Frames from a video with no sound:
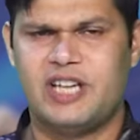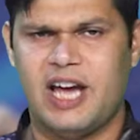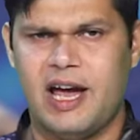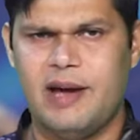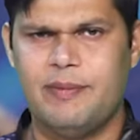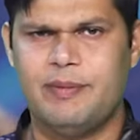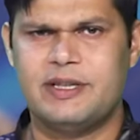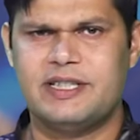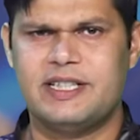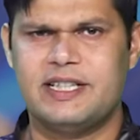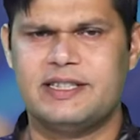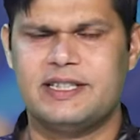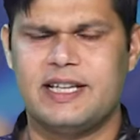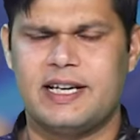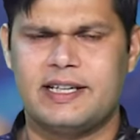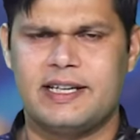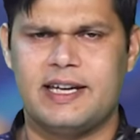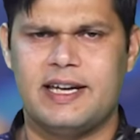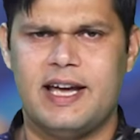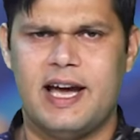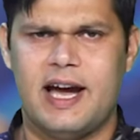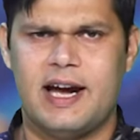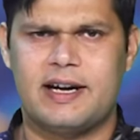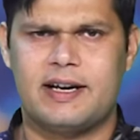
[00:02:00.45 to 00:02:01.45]
छह बजे तक
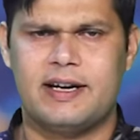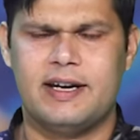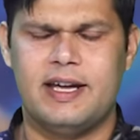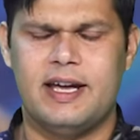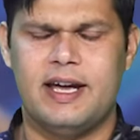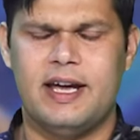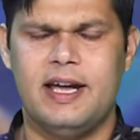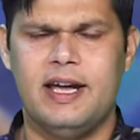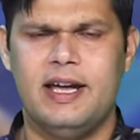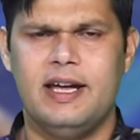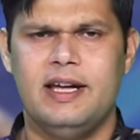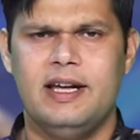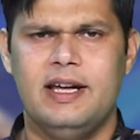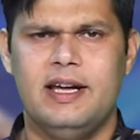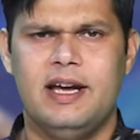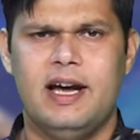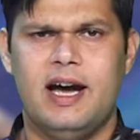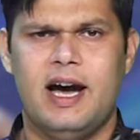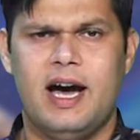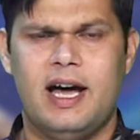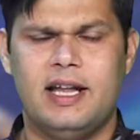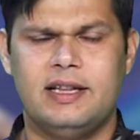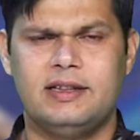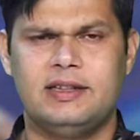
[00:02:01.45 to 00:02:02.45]
के आंकड़े हैं
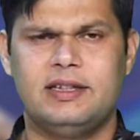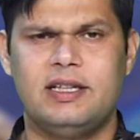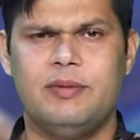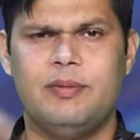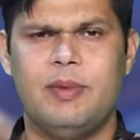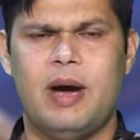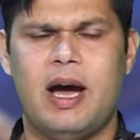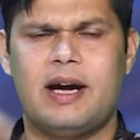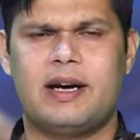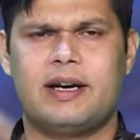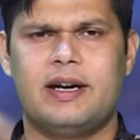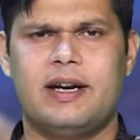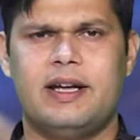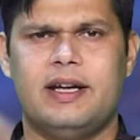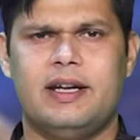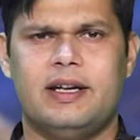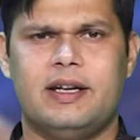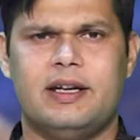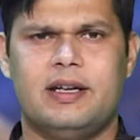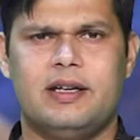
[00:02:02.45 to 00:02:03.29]
अंतिम आंकड़े